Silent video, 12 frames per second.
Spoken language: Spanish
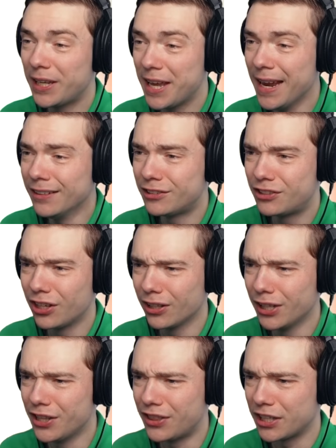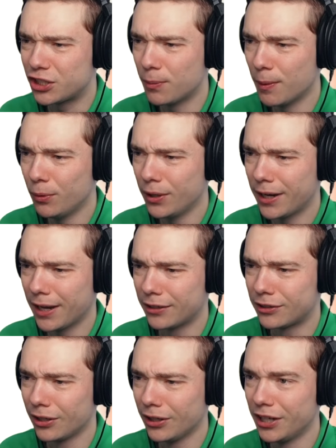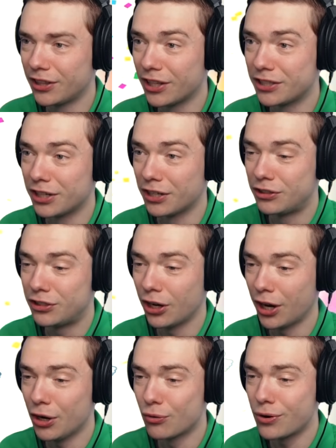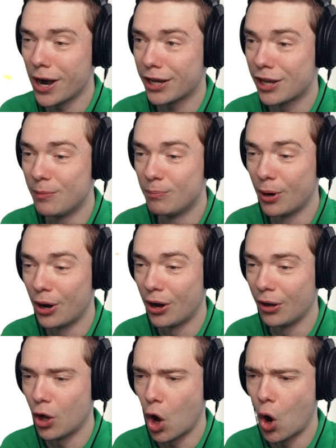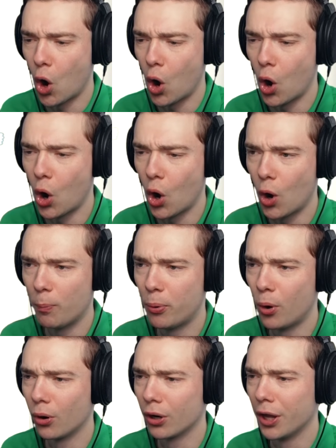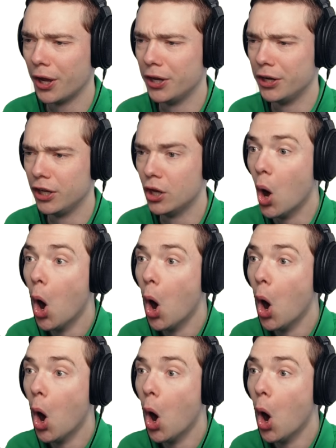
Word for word: Si no puedo borrar la cadena, borraré la bola demoledora. Oh, pobre chica.